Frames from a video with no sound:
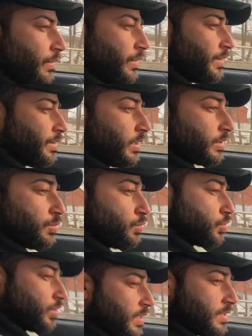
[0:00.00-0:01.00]
Wie gesagt, ich
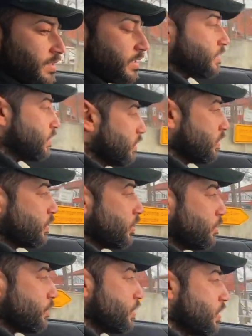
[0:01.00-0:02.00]
muss auch ganz ehrlich sagen, ich
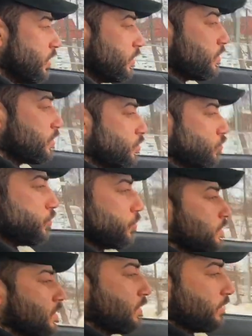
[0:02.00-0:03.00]
habe mich gar nicht groß
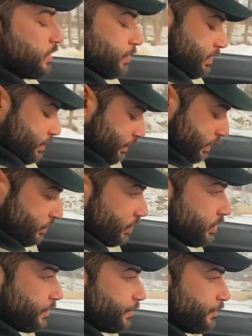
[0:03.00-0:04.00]
auseinandergesetzt mit dem Fahrzeug.